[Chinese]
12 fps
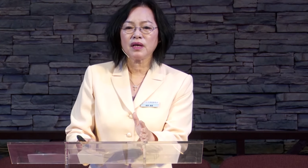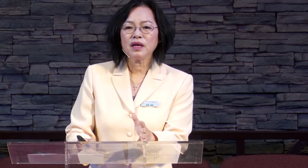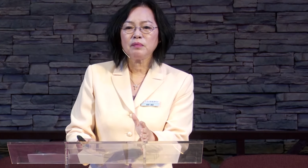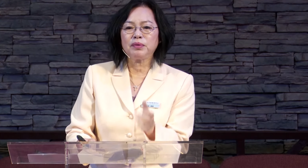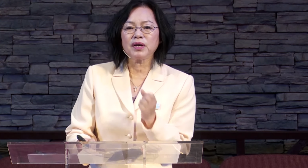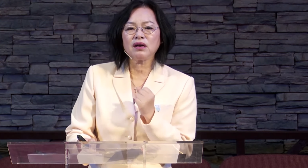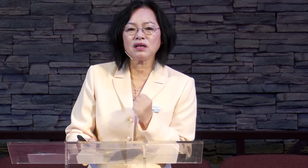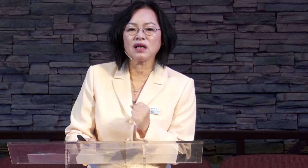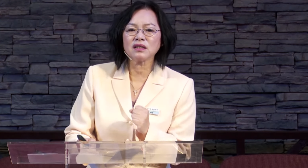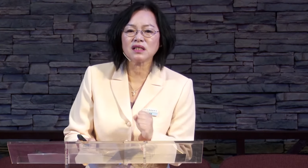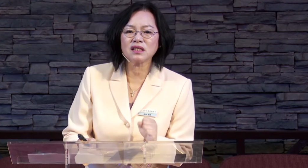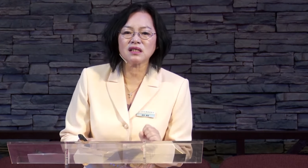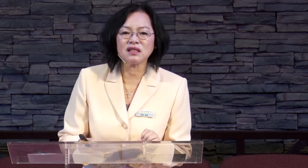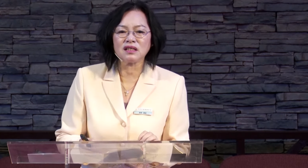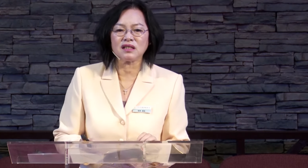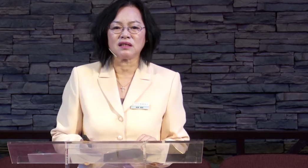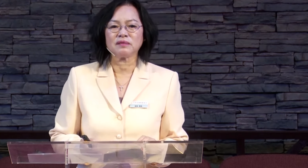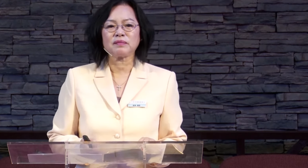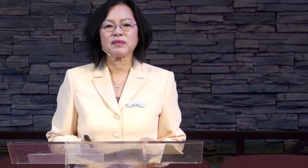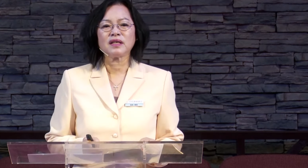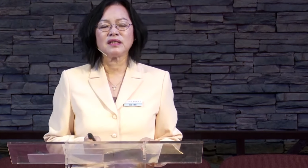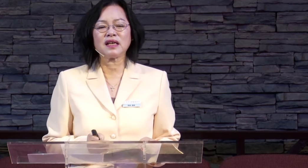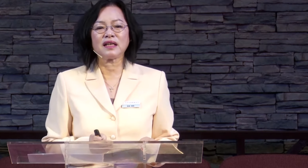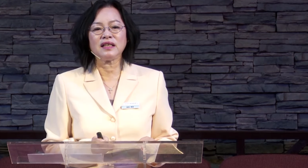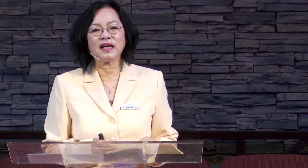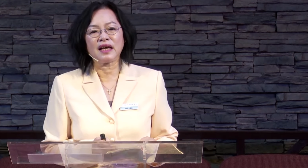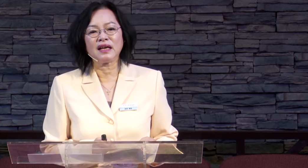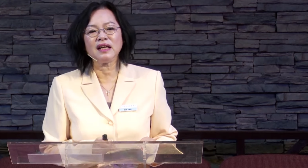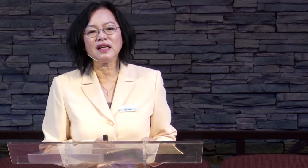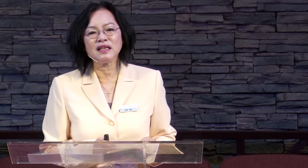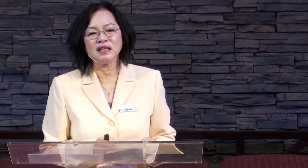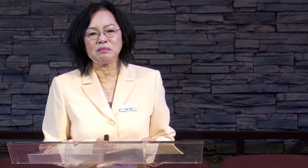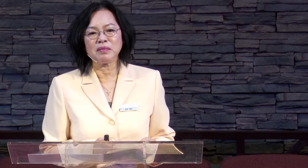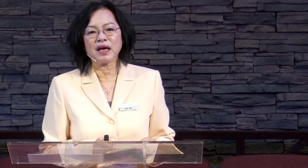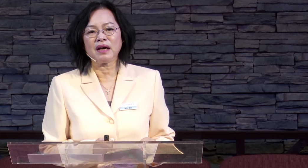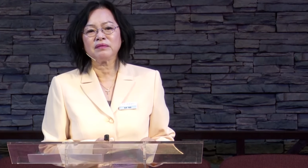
不要让自己在眼泪里面